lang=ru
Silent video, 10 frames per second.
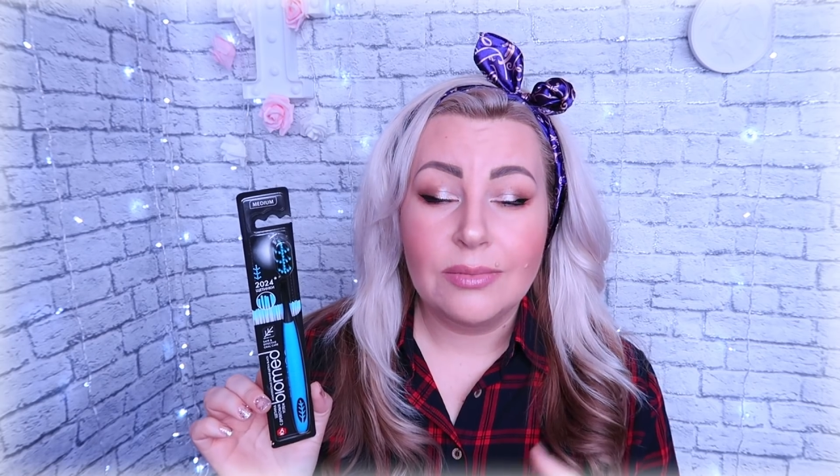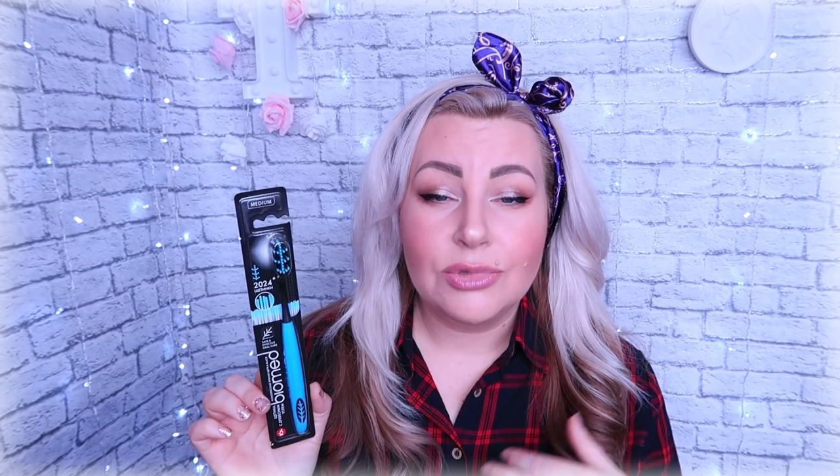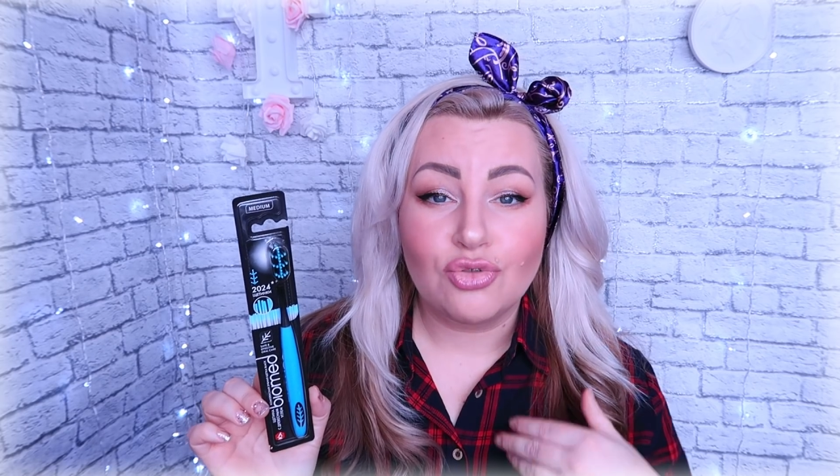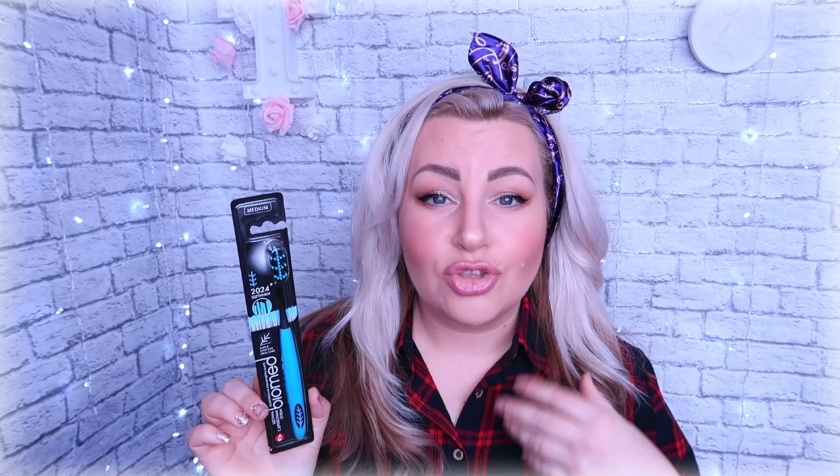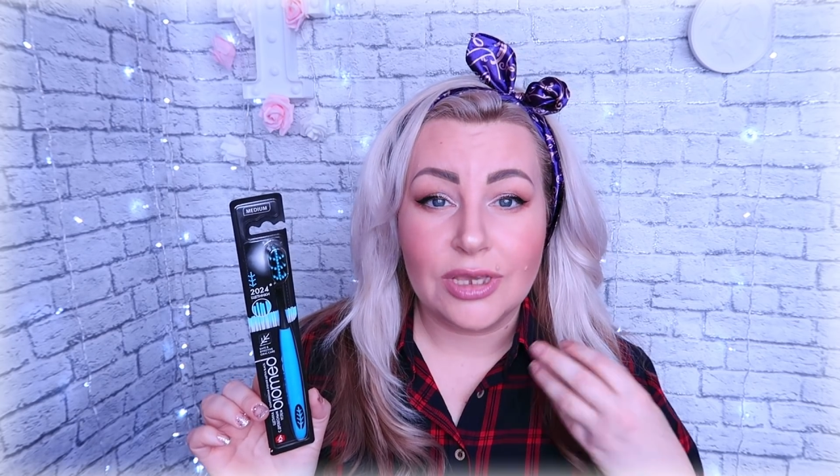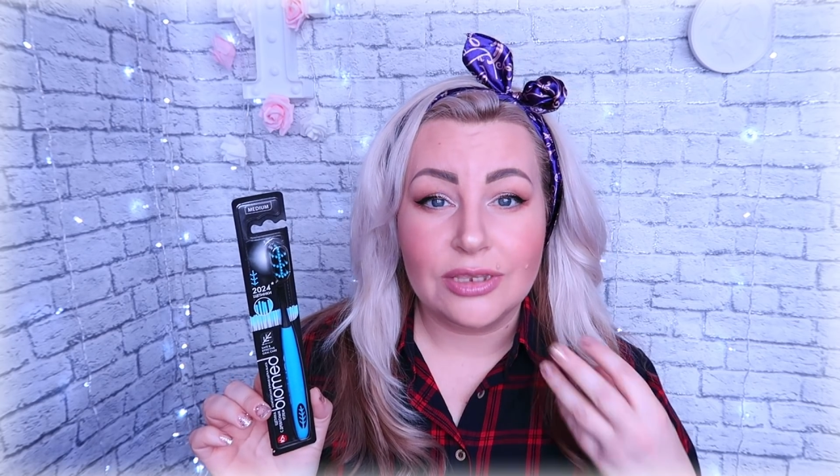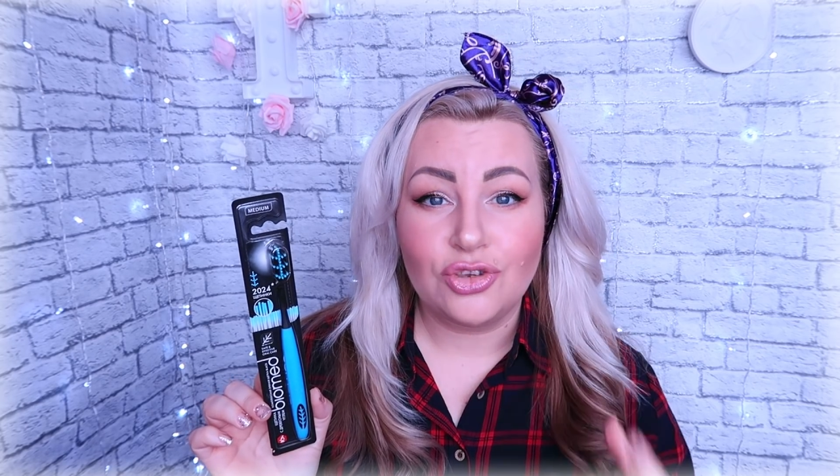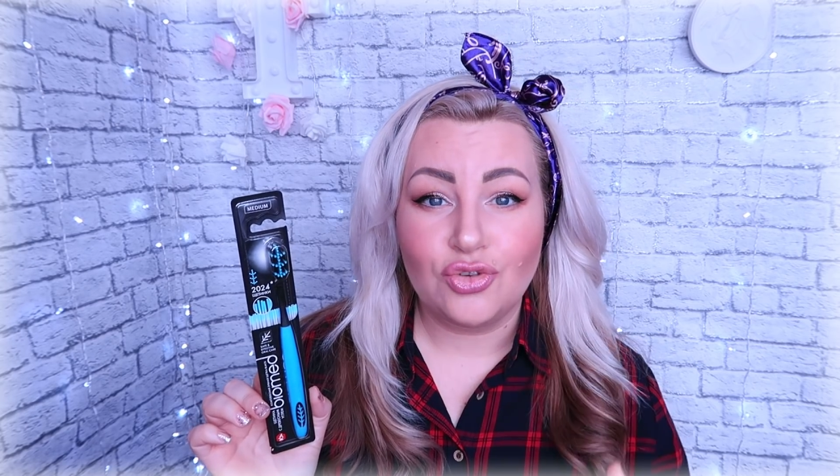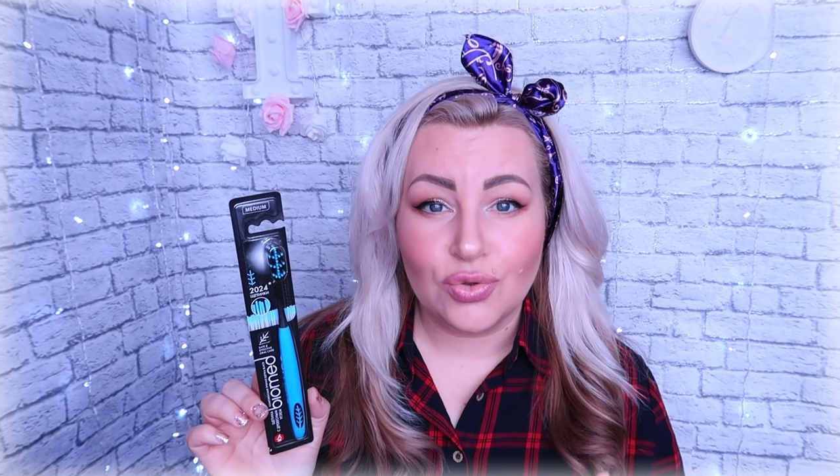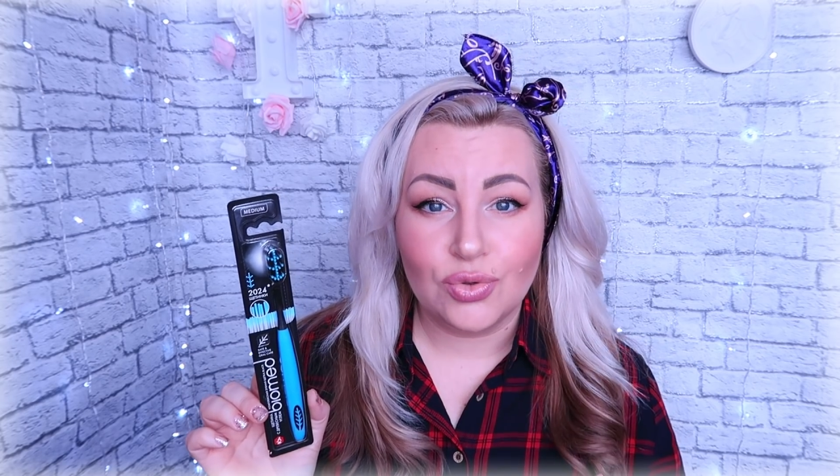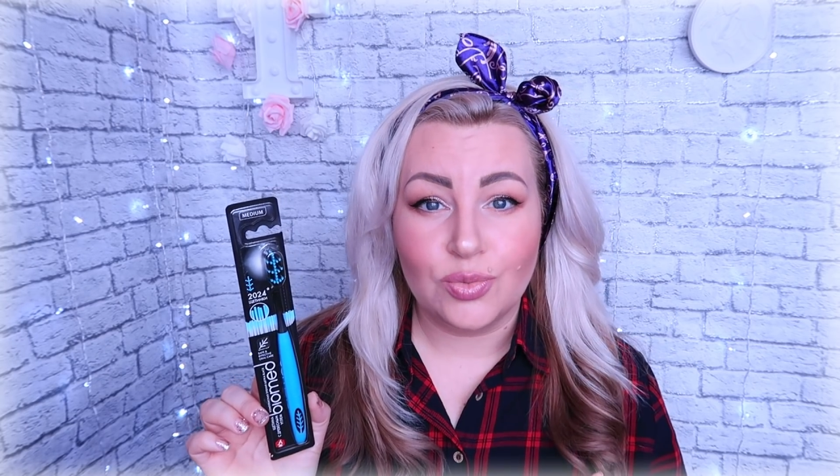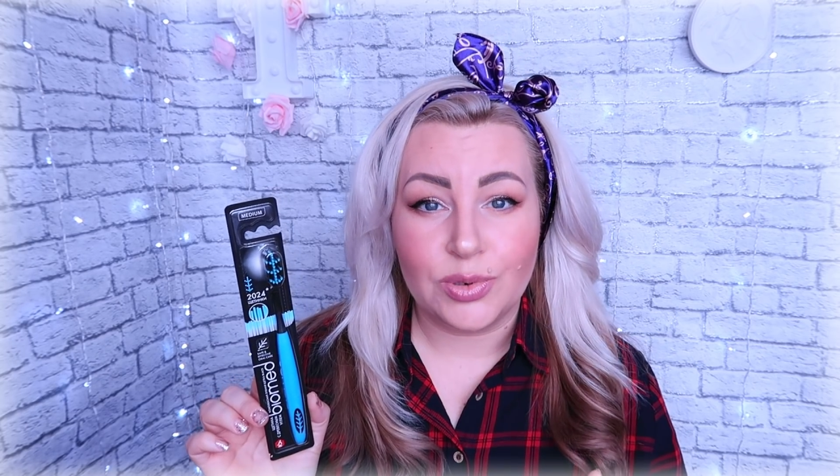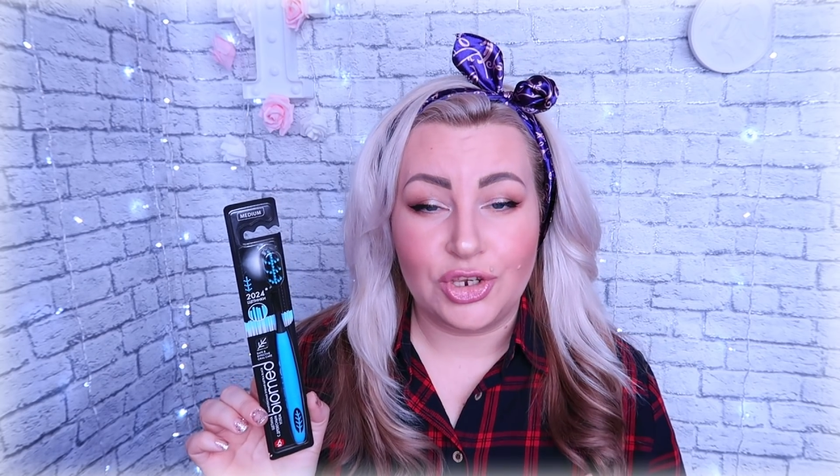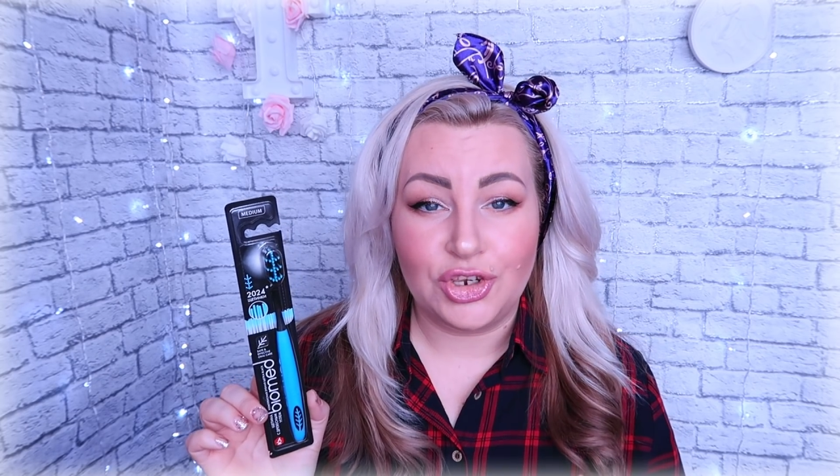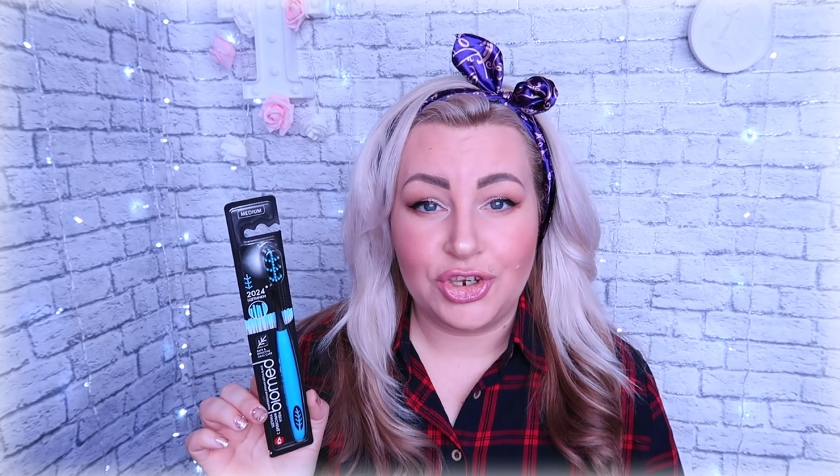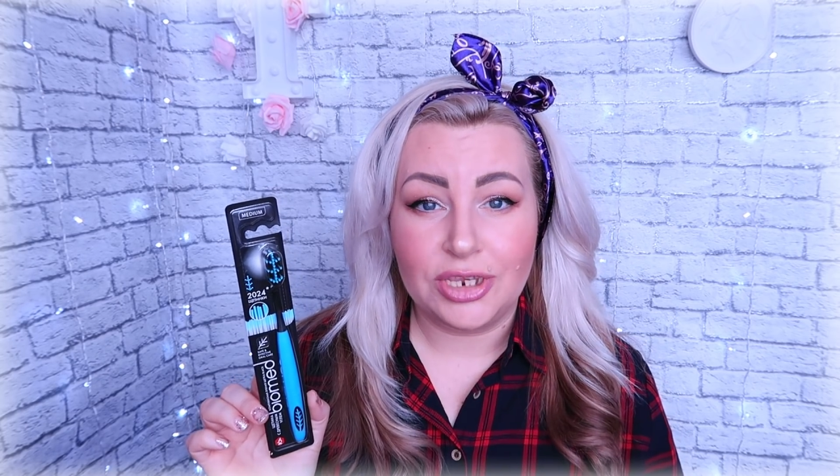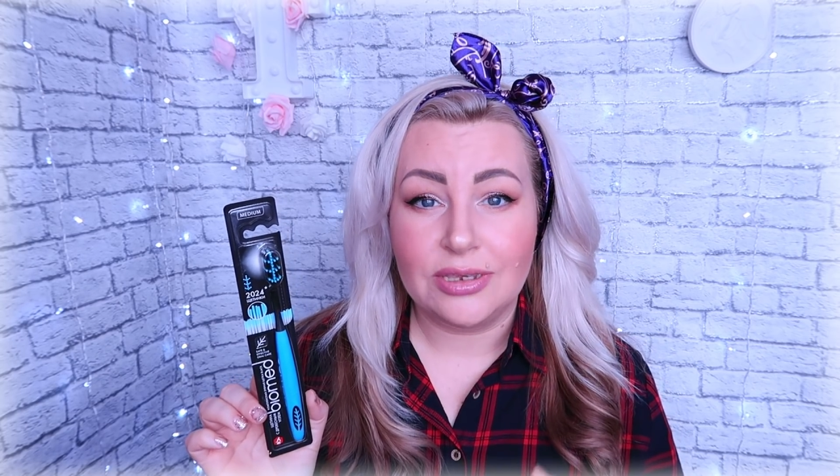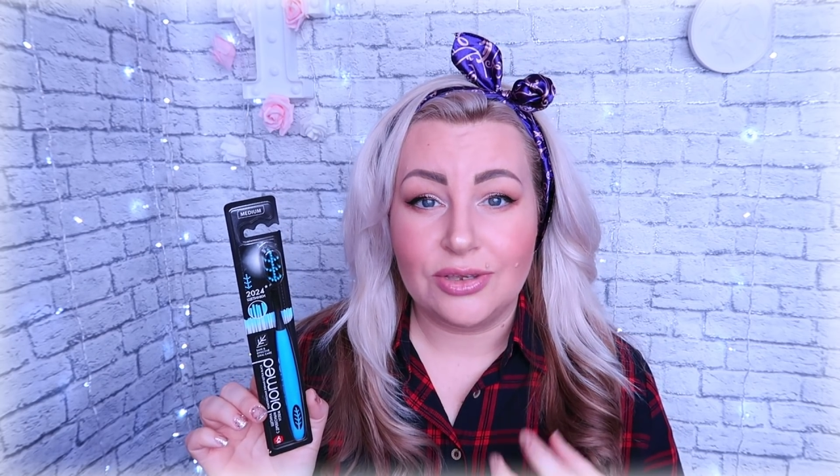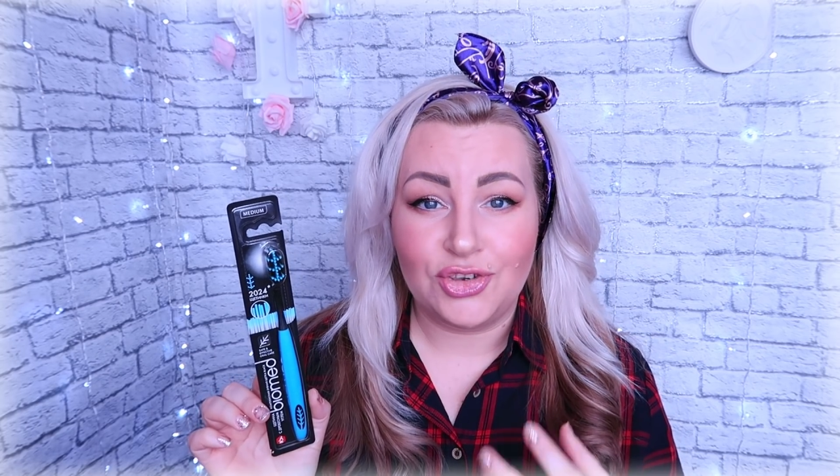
потому что я не чувствую прочищения,